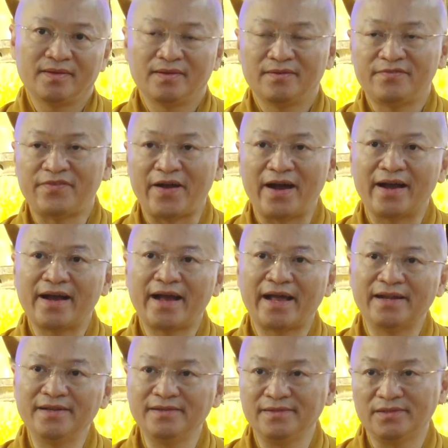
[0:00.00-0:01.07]
phản
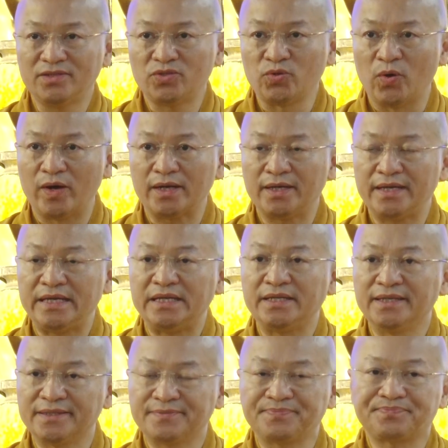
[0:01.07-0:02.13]
ánh thuật y
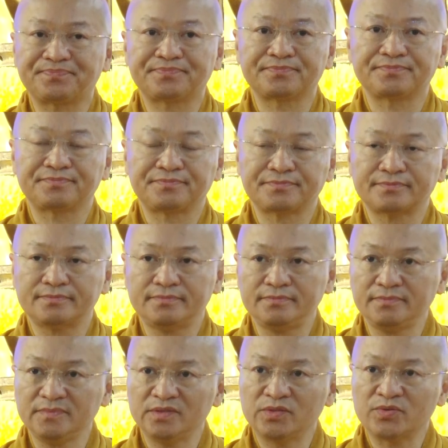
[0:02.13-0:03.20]
đức
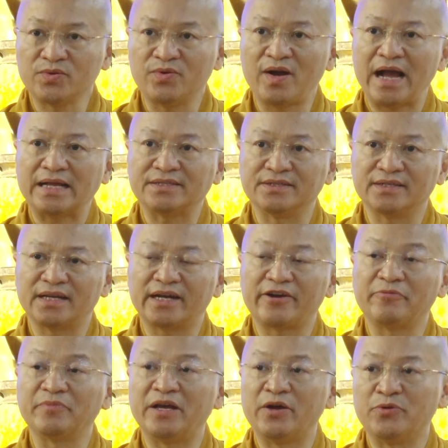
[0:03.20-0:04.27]
của hai thượng lãng
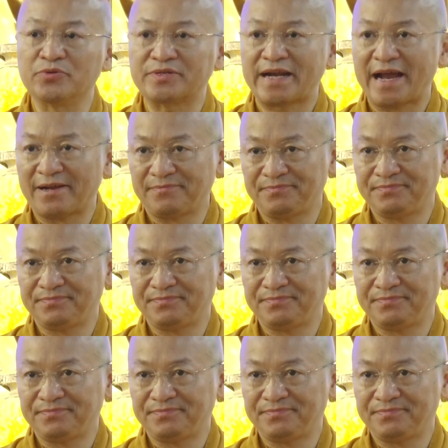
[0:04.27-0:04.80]
ông lê hữu trác